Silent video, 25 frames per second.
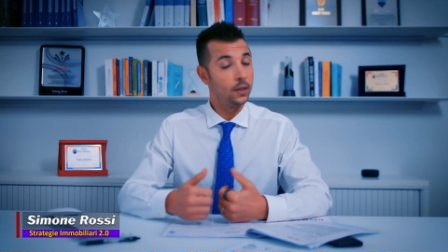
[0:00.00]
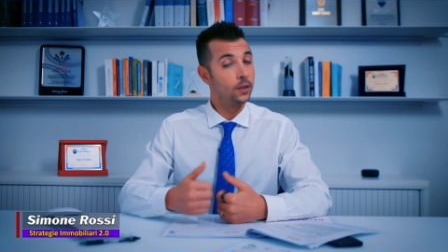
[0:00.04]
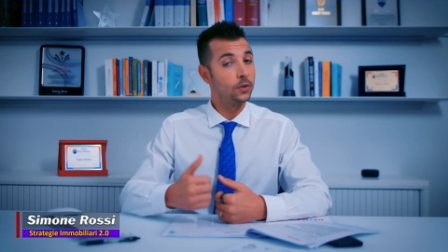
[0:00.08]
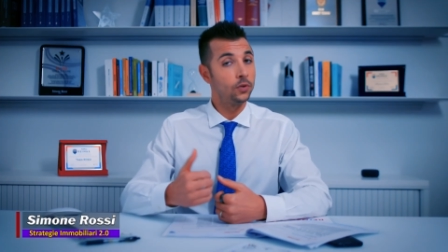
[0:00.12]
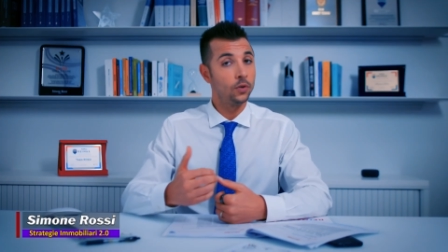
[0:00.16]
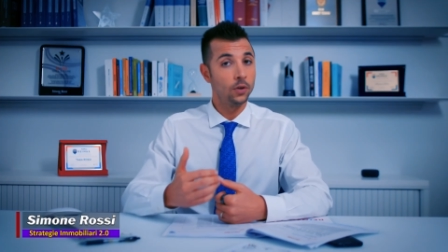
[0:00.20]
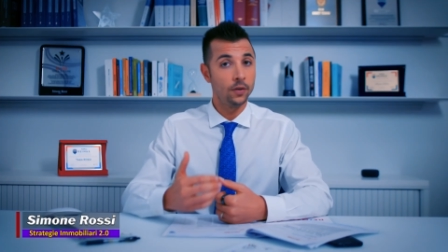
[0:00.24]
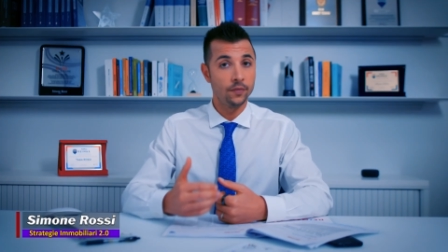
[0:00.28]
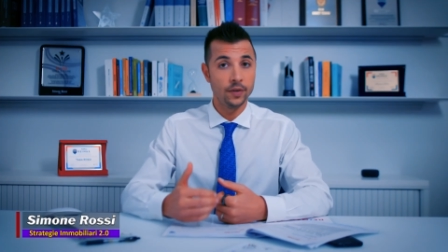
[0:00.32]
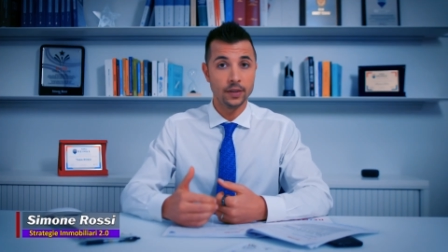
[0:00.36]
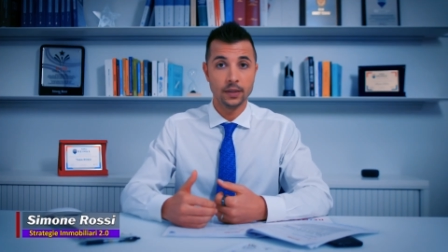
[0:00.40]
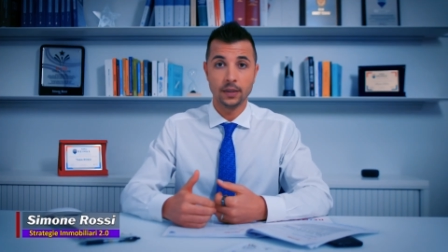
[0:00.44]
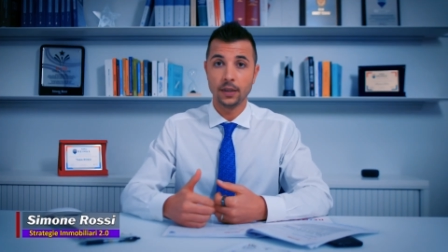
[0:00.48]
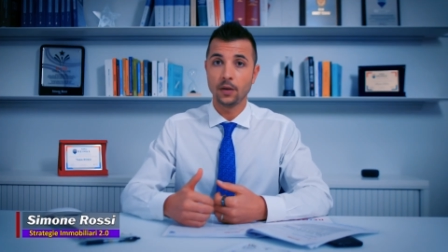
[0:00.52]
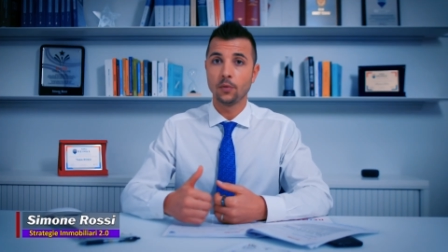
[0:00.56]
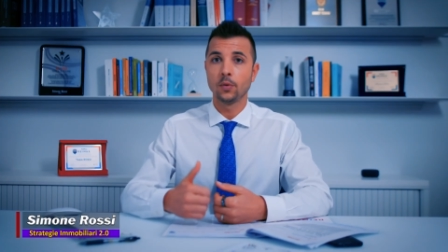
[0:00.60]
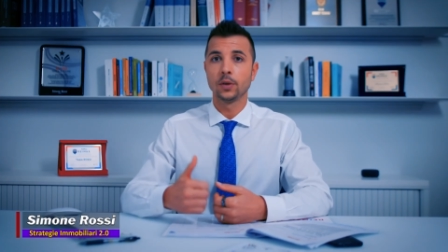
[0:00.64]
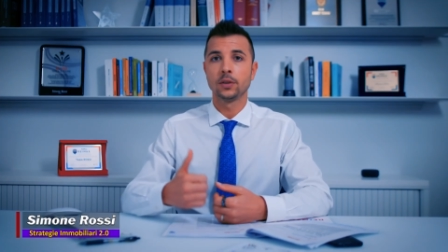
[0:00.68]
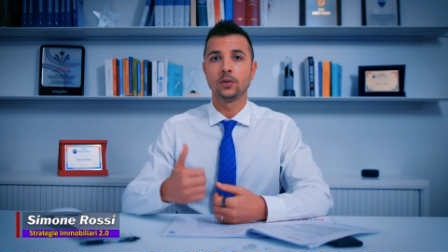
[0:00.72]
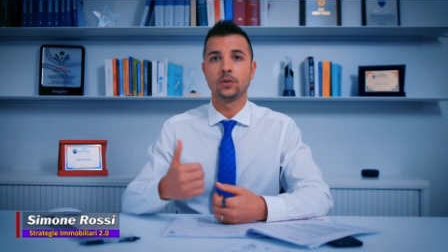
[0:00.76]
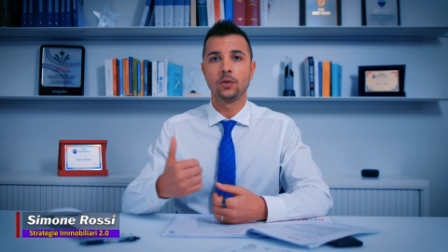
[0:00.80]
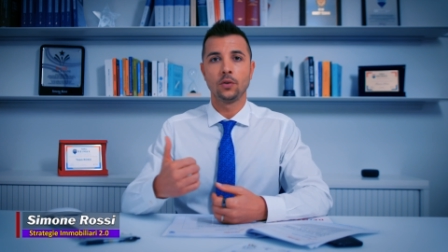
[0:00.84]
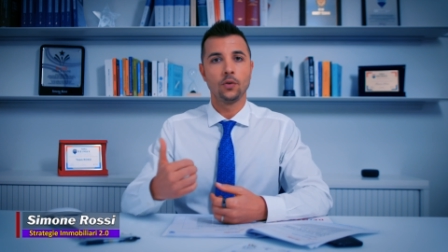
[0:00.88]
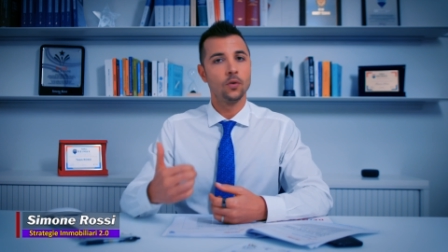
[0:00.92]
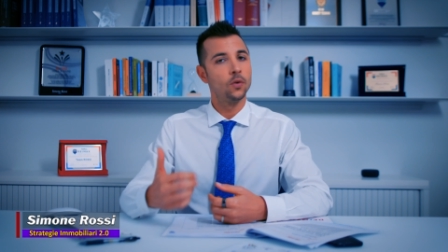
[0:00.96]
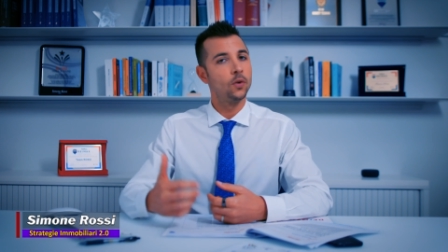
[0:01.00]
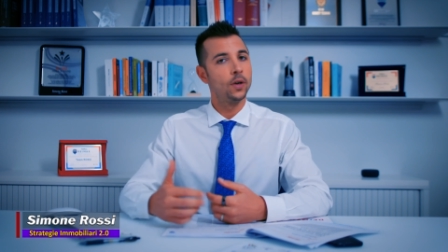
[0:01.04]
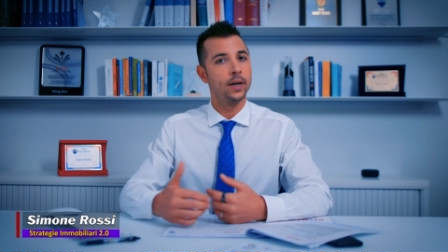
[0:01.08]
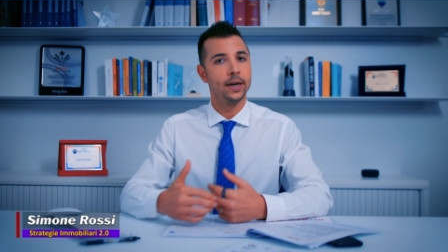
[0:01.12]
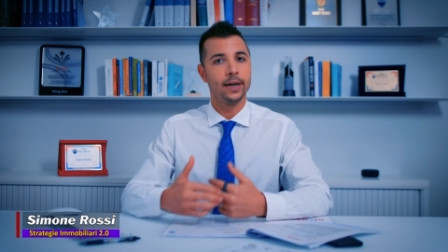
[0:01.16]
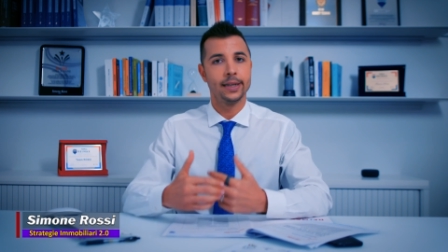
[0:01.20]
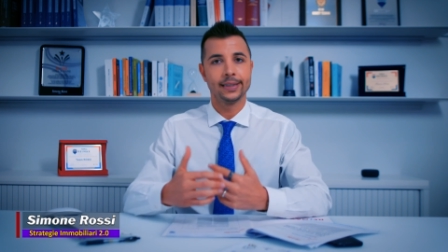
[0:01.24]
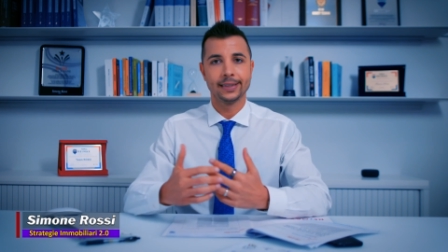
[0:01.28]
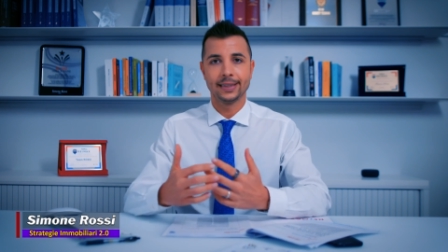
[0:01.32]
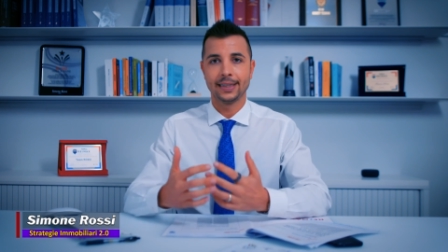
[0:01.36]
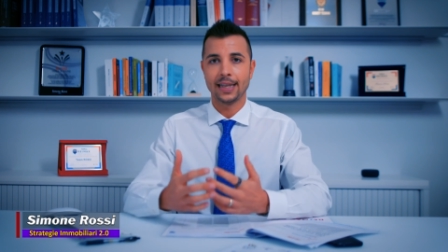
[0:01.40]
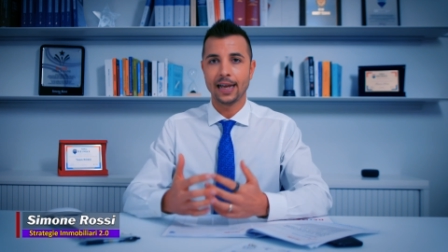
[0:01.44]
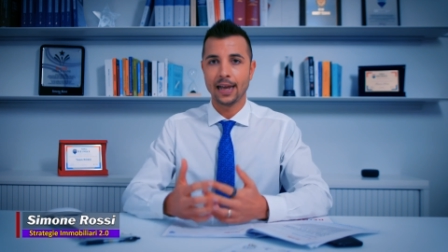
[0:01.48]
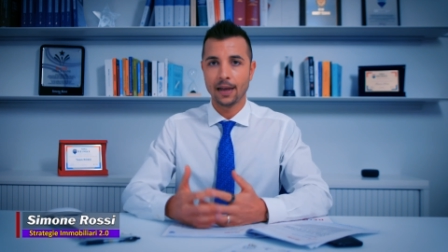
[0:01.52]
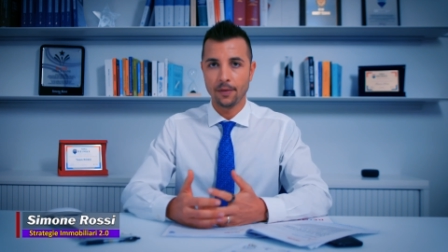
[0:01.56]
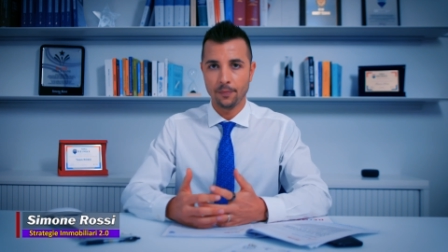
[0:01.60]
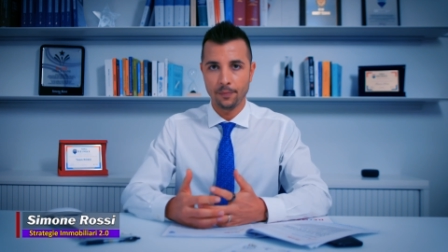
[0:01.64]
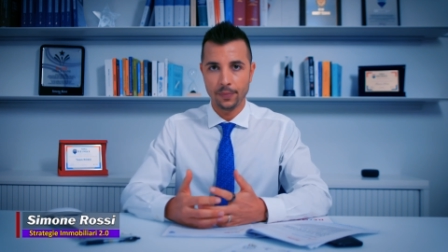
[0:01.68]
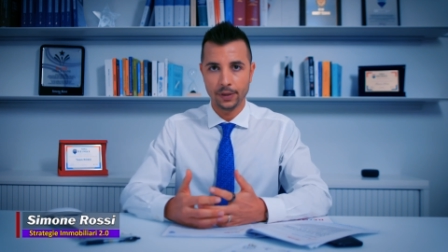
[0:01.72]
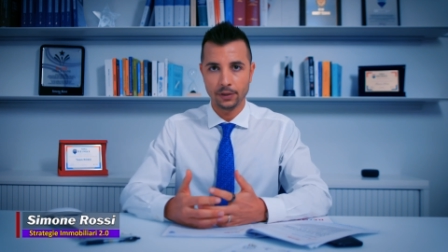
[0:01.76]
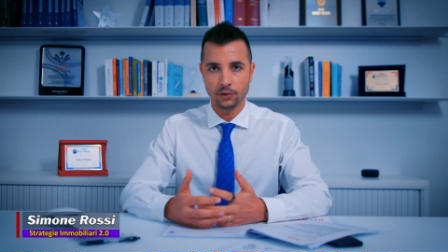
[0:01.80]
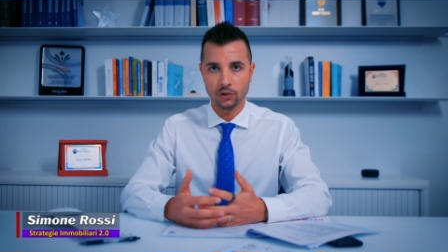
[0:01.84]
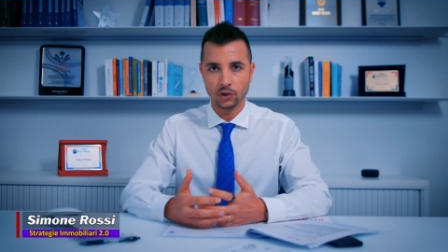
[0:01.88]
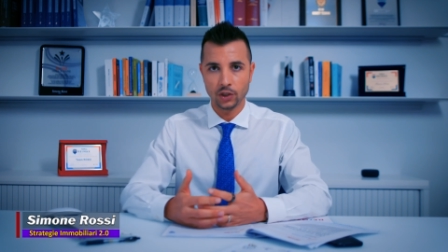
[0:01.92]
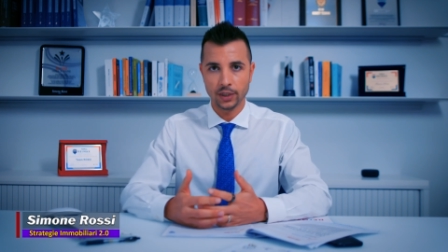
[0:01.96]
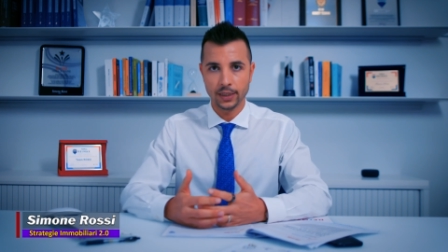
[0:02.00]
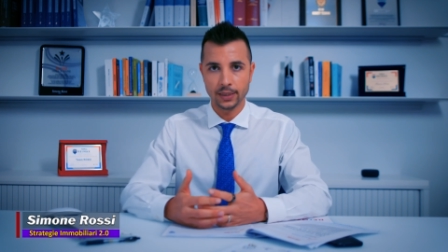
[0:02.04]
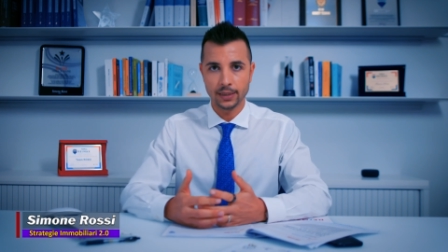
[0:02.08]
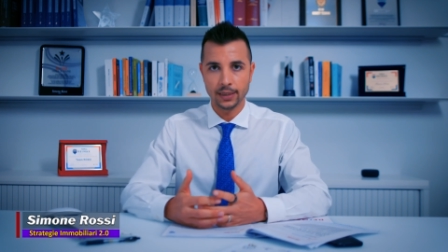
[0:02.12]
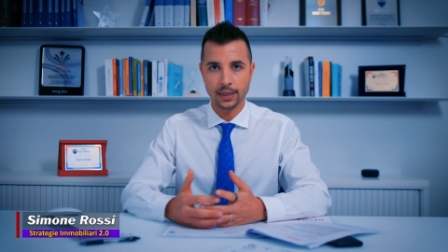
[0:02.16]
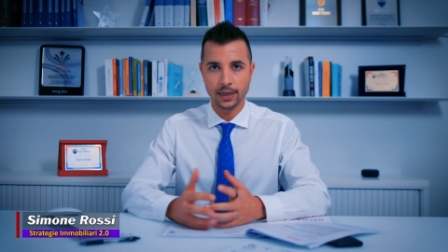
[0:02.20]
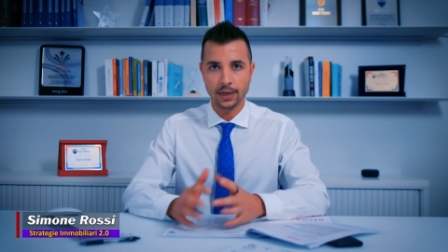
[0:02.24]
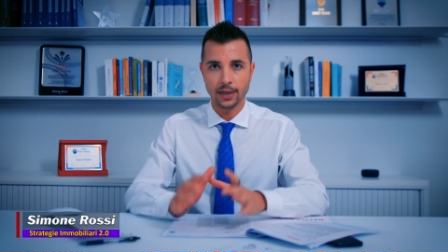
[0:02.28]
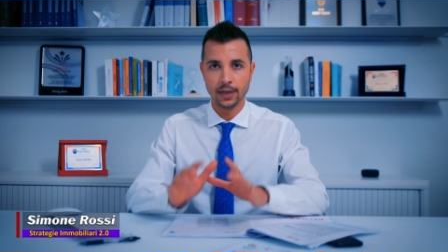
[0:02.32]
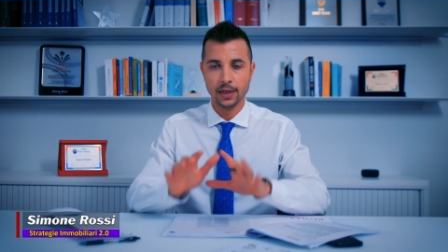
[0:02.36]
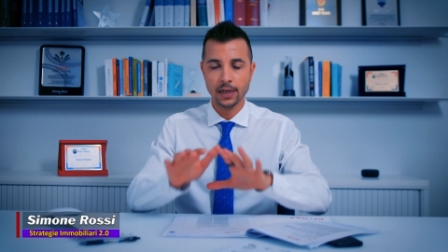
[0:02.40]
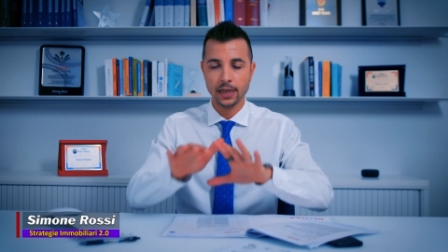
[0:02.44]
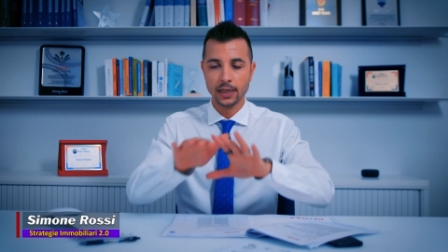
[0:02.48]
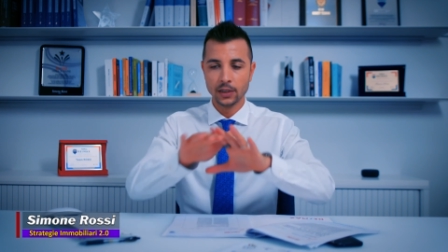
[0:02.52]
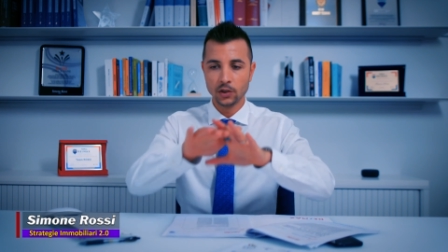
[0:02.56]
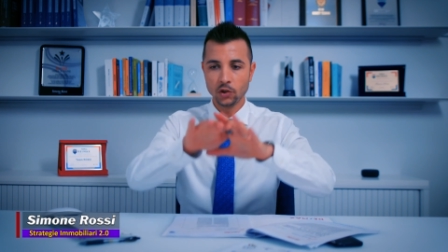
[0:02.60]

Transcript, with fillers: il Sole 24 Ore, la stampa, eccetera,